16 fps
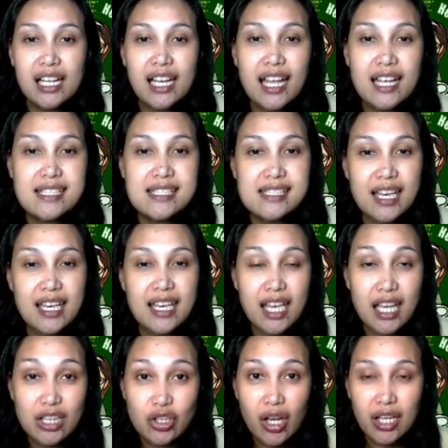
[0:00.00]
Let's say,
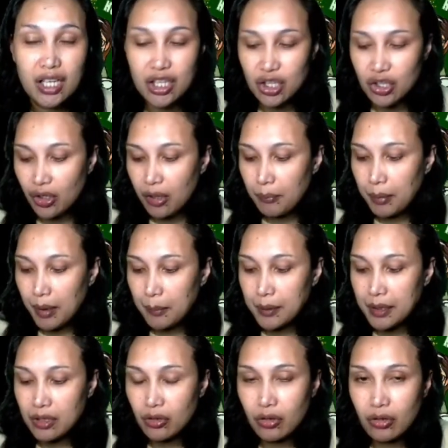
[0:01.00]
ito ang inyong
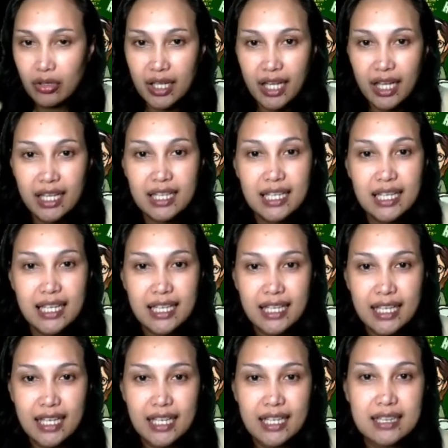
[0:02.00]
papanoorin. Click
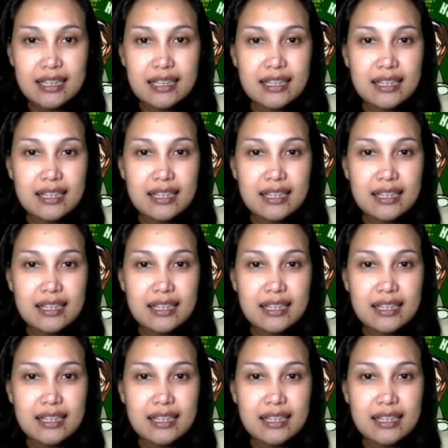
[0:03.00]
it.